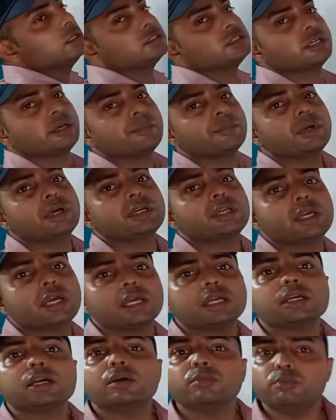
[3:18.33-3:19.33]
इधर से आपका क्या
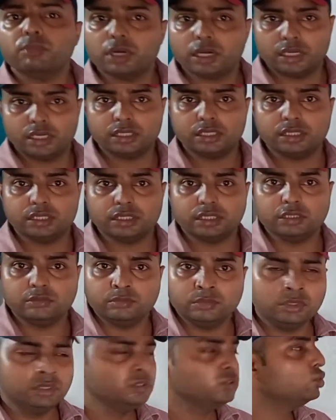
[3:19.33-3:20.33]
आएगा बाहर की
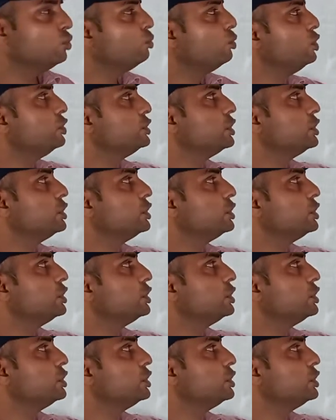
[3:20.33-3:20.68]
तरफ तो बोल